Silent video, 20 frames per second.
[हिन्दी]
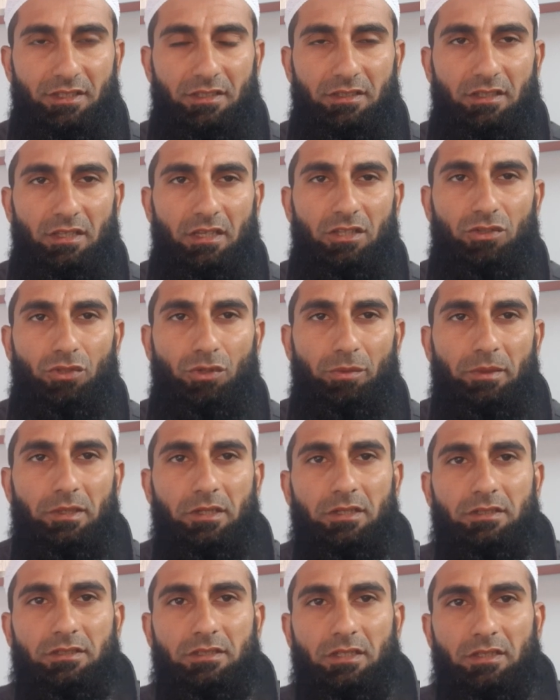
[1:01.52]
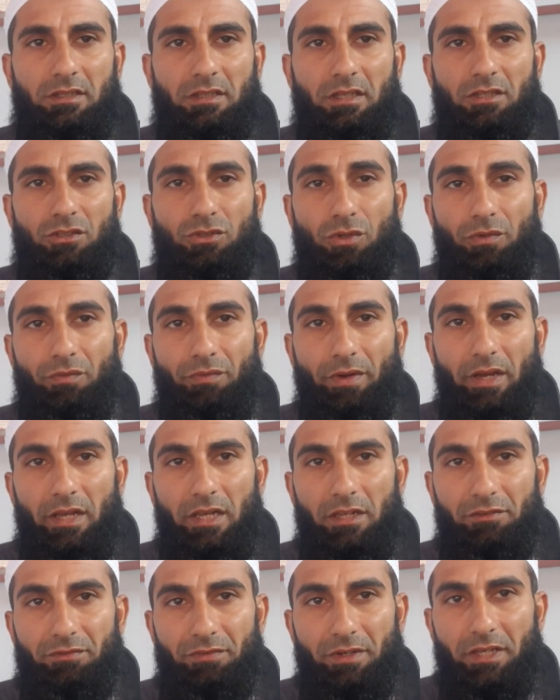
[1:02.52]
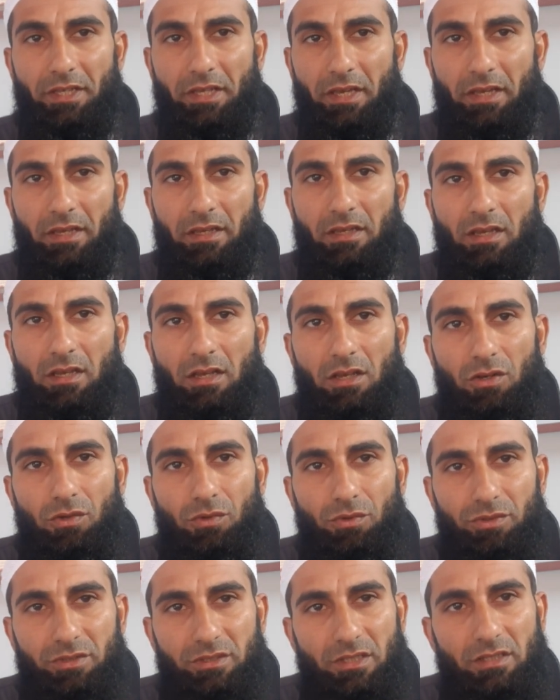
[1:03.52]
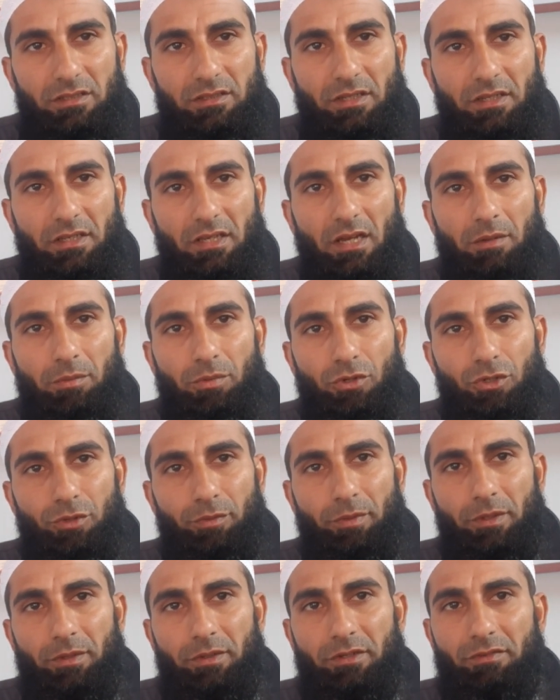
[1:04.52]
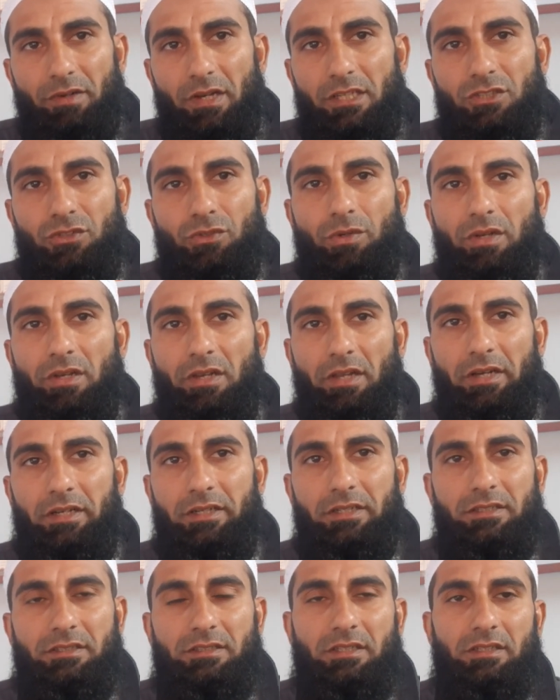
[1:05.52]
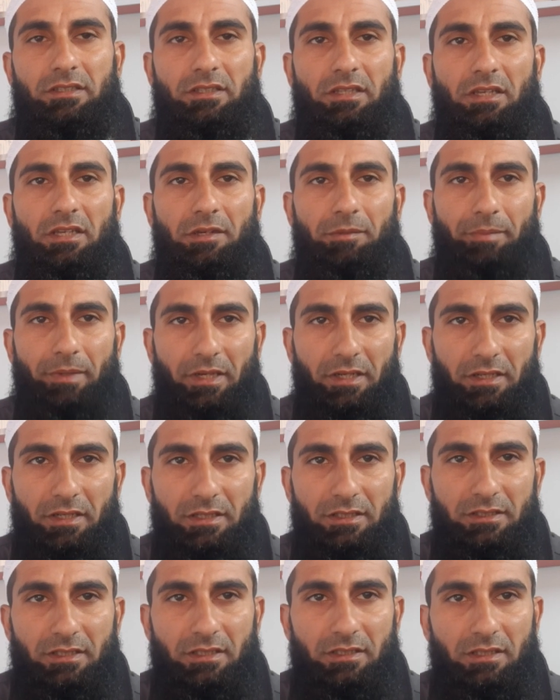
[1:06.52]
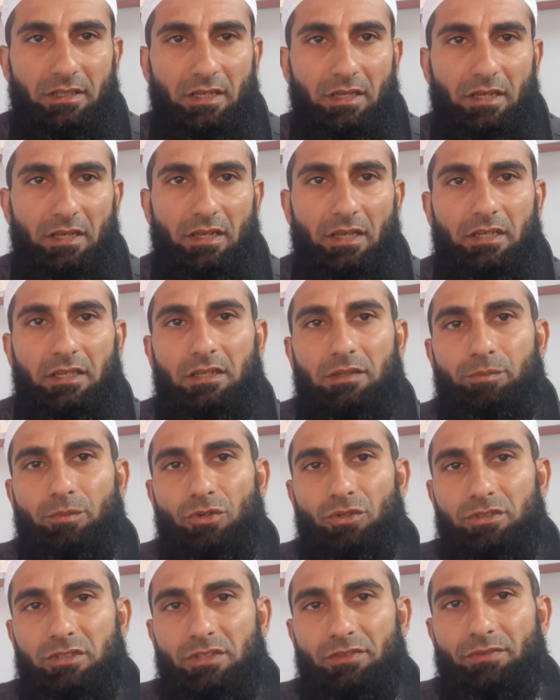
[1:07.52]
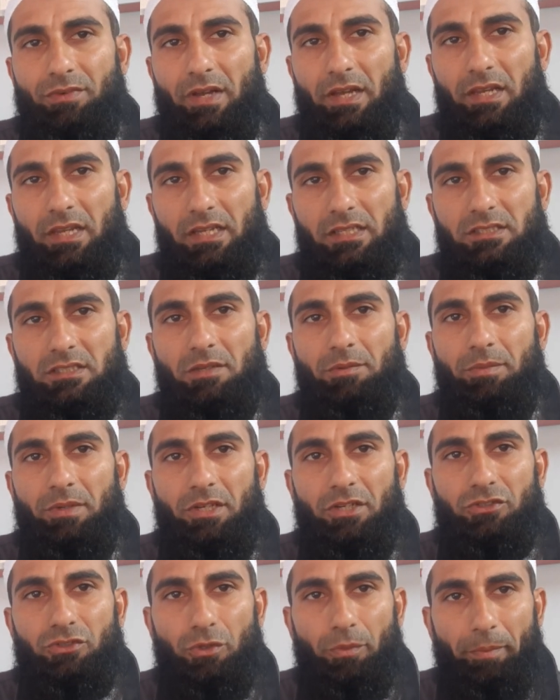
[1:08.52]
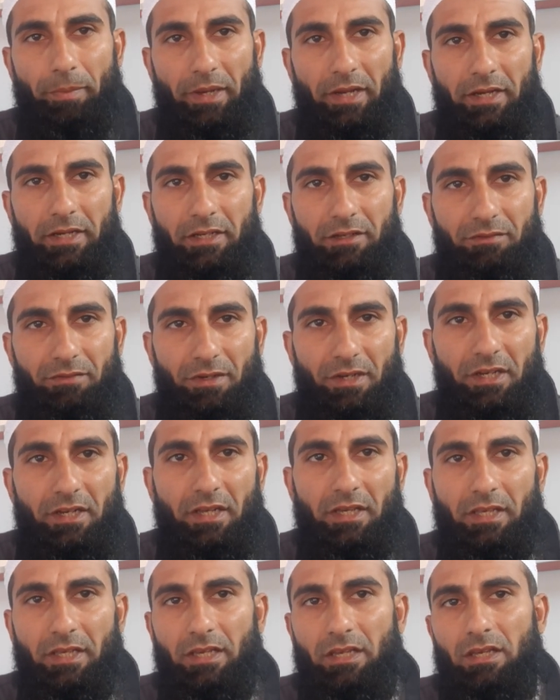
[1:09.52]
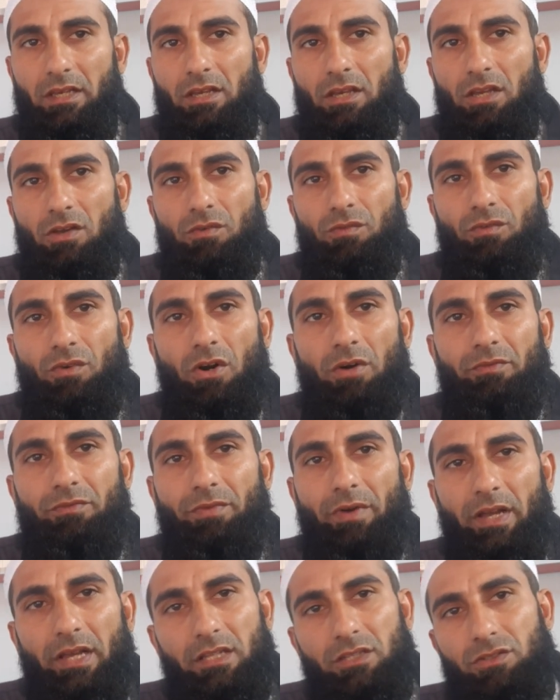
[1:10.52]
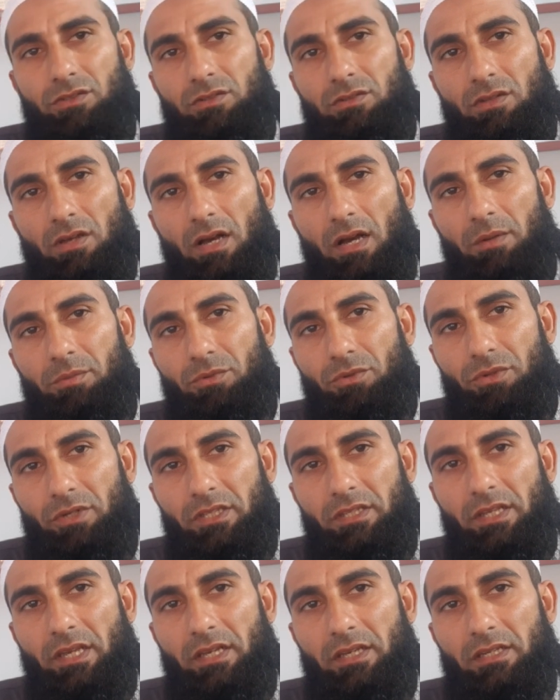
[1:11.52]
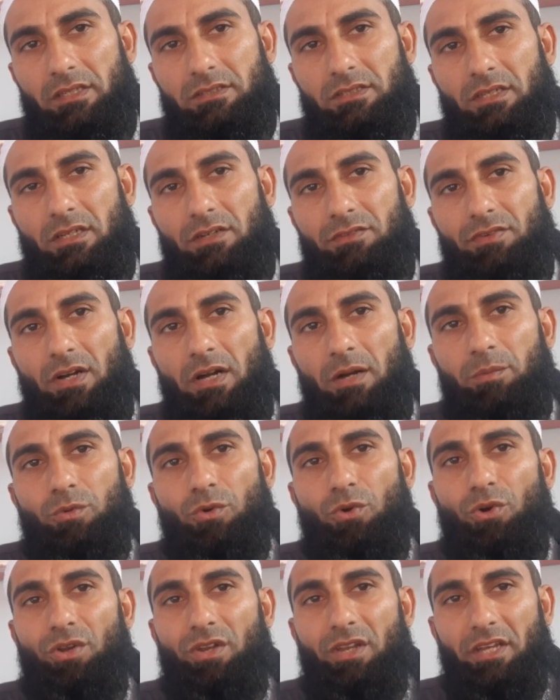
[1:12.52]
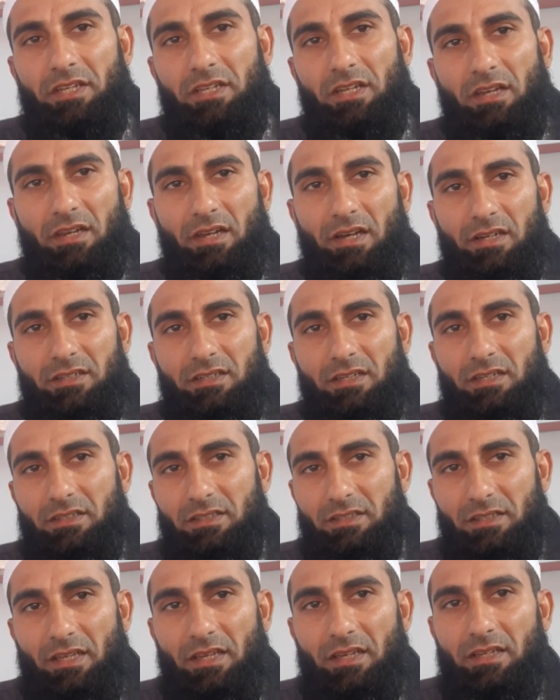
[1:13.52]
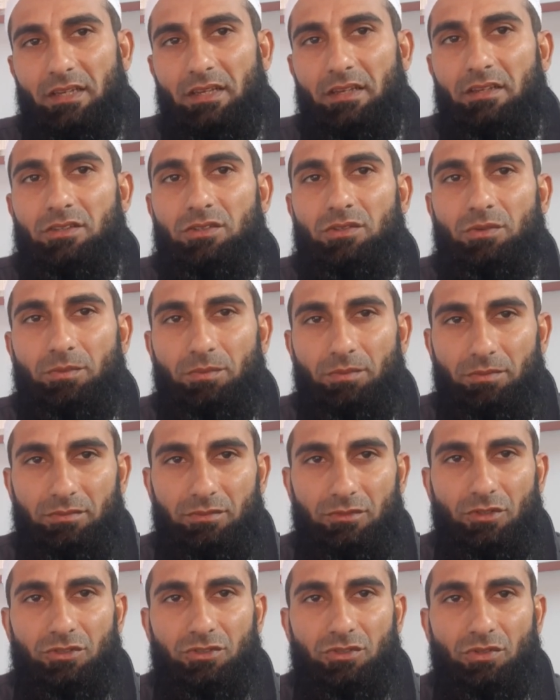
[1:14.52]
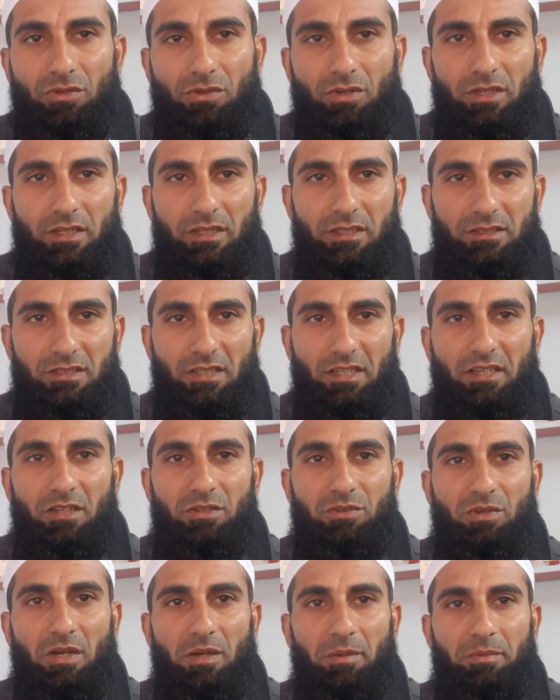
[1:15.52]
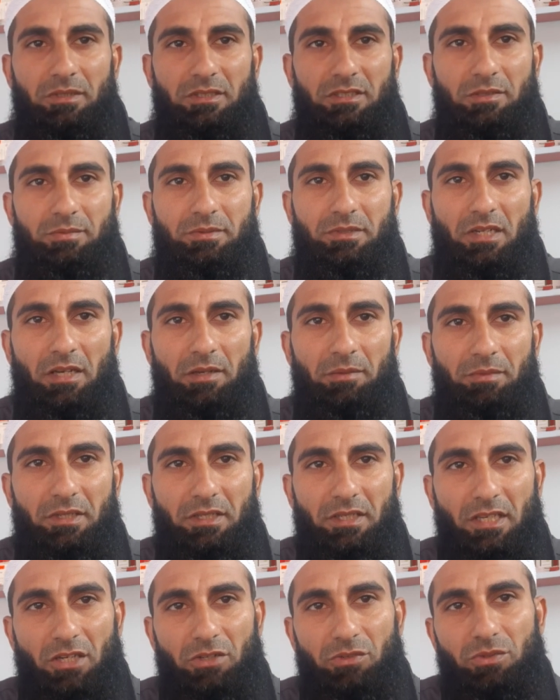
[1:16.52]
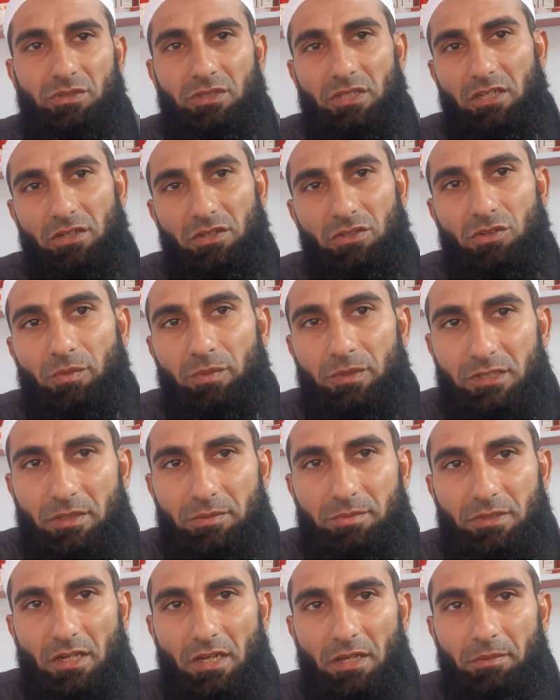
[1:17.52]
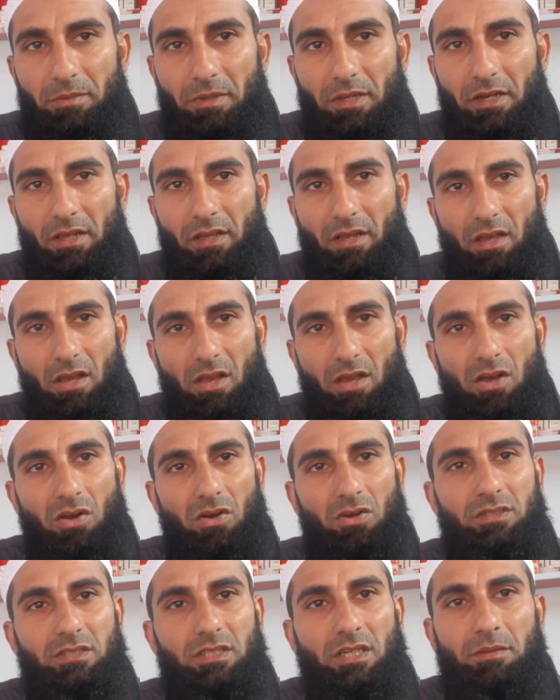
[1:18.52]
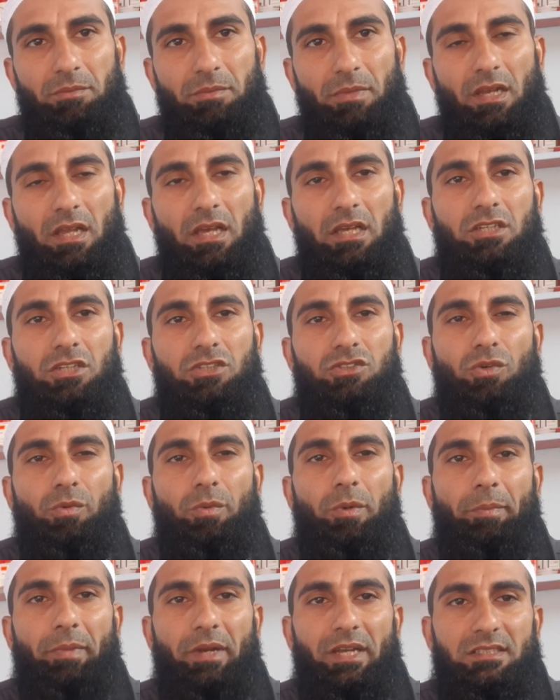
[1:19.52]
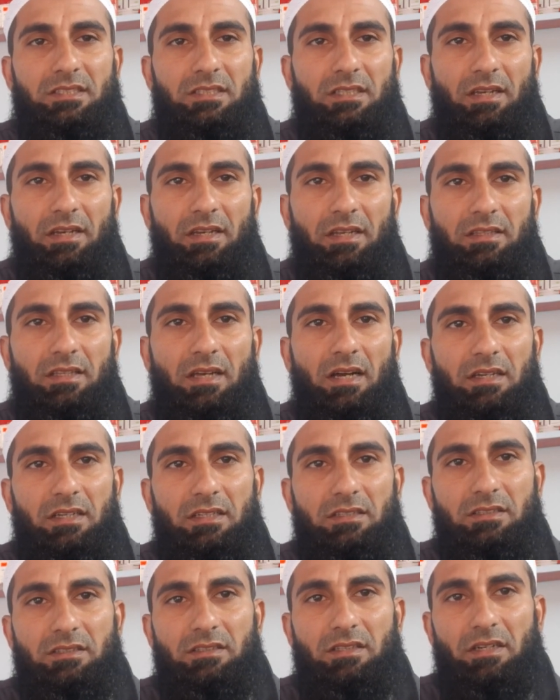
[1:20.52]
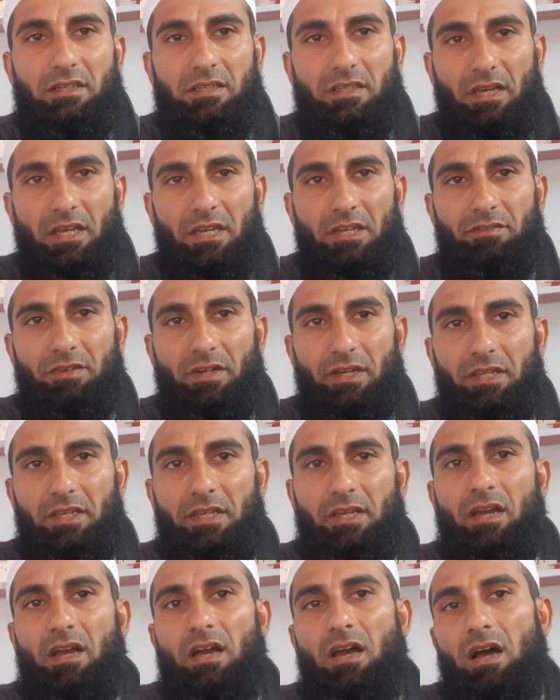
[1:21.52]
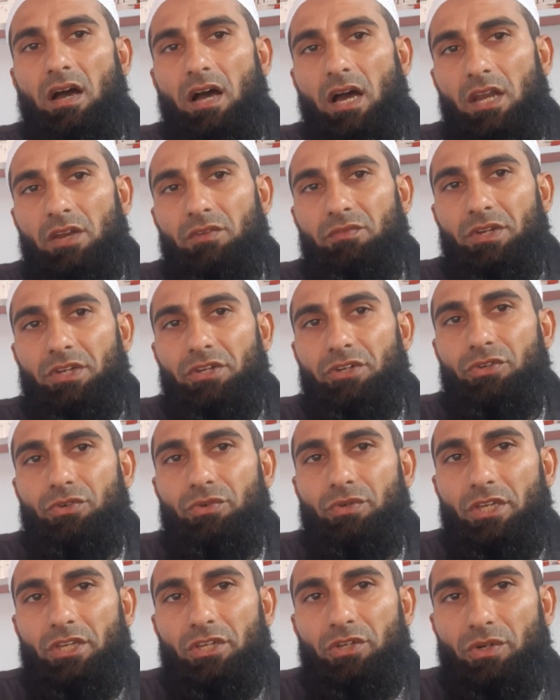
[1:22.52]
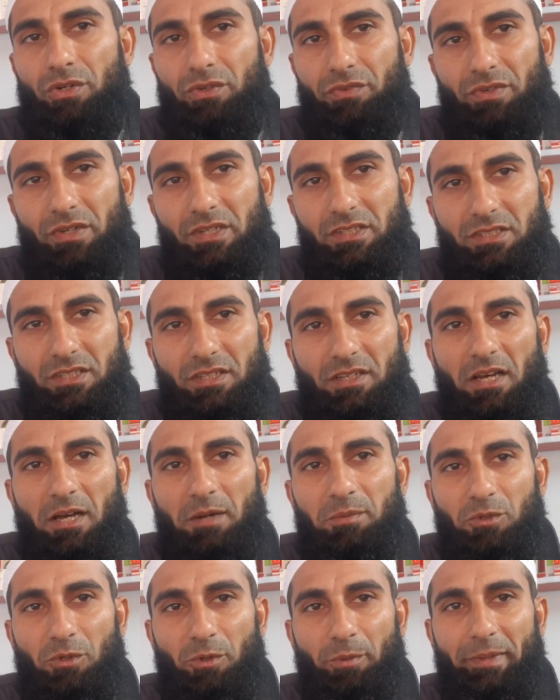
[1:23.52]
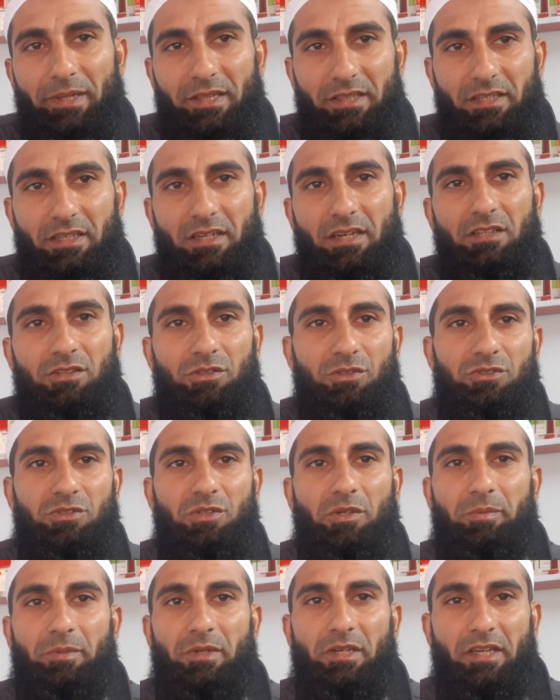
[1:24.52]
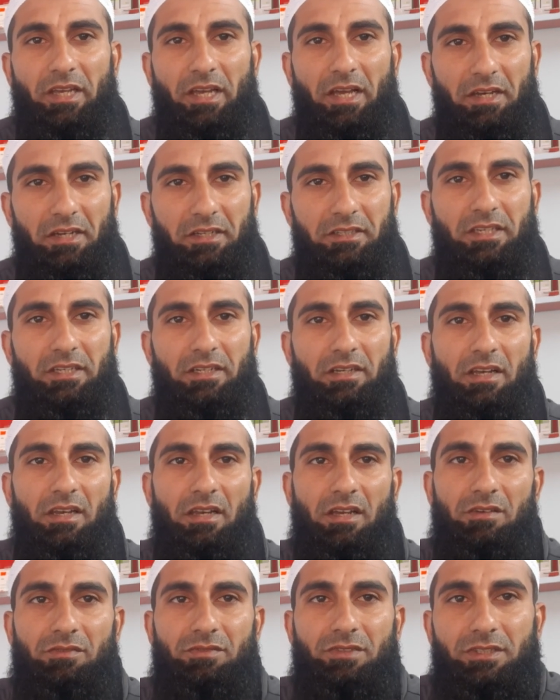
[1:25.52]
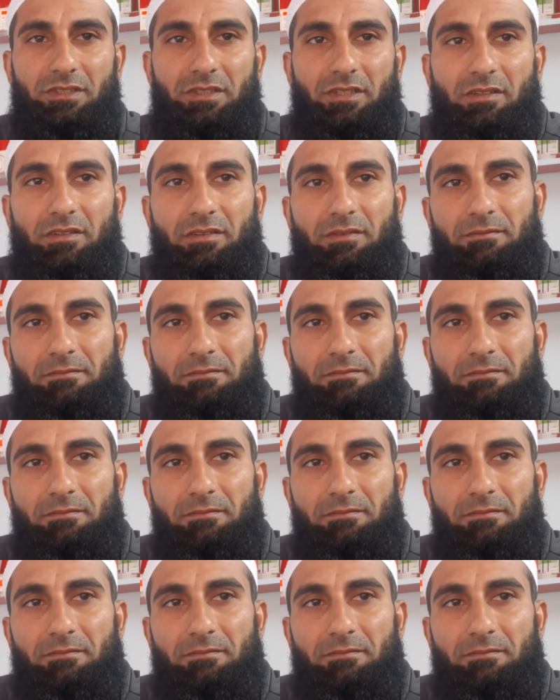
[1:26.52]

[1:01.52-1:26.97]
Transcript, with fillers: सकते हैं तो भी कर सकते हैं जो फाइलें फ्री हैं उनके ज़रिए आप ख़ुद भी डिवाइस को अनलॉक कर सकते हैं रिपेयर कर सकते हैं लेकिन बहुत सी फाइलें ऐसी भी हैं जो पेड हैं फ्री नहीं हैं वो हम फाइल आपको नहीं देंगे सिर्फ आपको ऑनलाइन अनलॉक करके देंगे तो दोस्तों अगर इस चैनल को आपने सब्सक्राइब नहीं किया तो चैनल को भी सब्सक्राइब करें और साथ बेल आइकन को भी प्रेस करें ताकि इसी तरह की आने वाली हर वीडियो की नोटिफिकेशन आपको मिलती रहे दोस्तों अपना ख्याल रखिएगा अल्लाह हाफिज़